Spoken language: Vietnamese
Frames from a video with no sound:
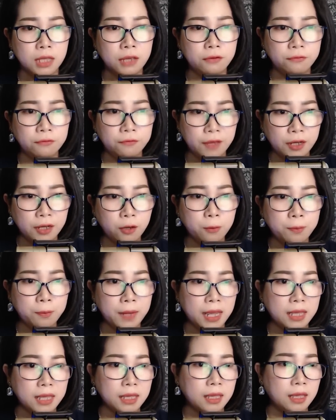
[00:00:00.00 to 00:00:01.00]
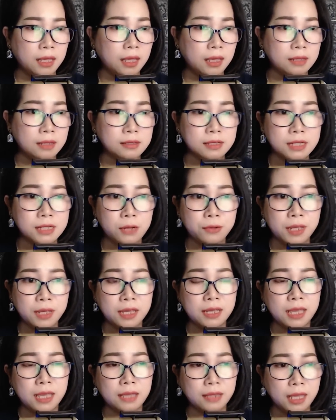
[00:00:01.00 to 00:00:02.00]
Viễn lúc này, sau khi
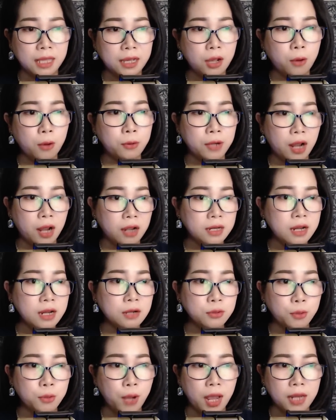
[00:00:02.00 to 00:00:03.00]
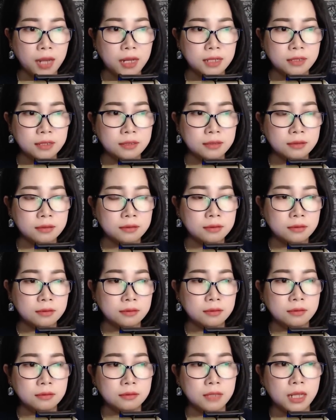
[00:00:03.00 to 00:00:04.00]
nghe thấy câu nói đó của A Linh,
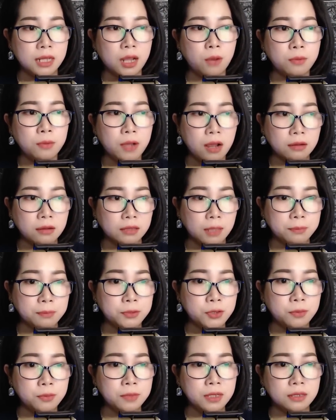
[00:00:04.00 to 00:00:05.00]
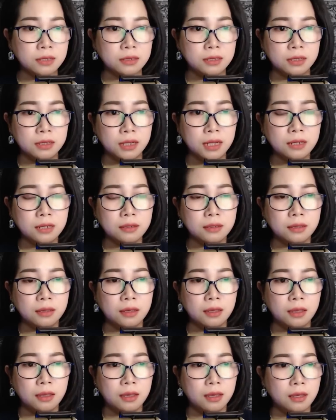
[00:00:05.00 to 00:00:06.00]
thì không còn tập trung được nữa.
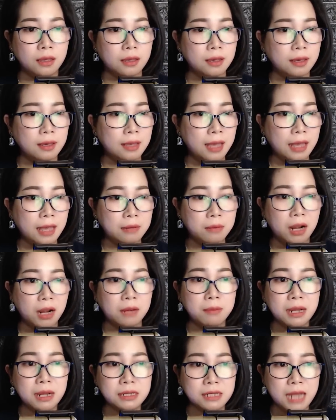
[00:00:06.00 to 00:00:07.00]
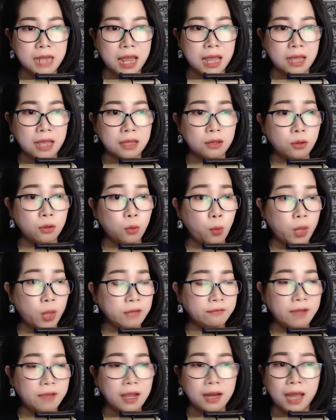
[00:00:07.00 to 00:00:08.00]
Anh mở mắt ra, quay
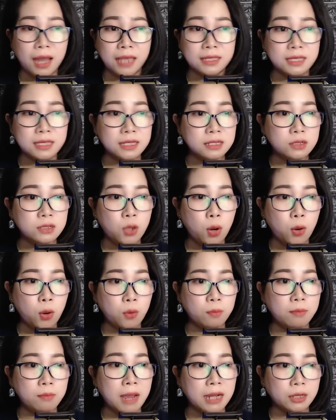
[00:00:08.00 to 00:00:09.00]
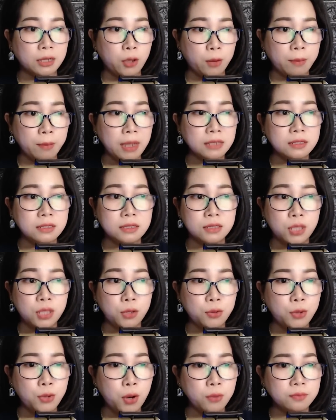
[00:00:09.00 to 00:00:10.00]
phát lại nhìn cô bằng đôi mắt như
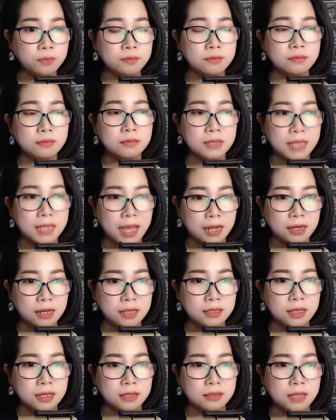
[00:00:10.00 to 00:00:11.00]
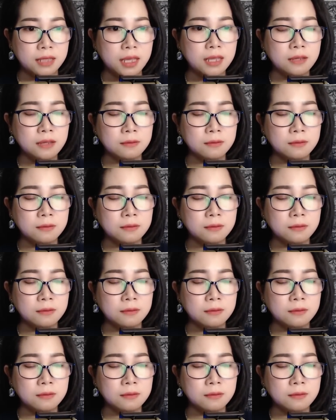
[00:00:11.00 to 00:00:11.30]
thiêu đốt, gằn lên từng tiếng: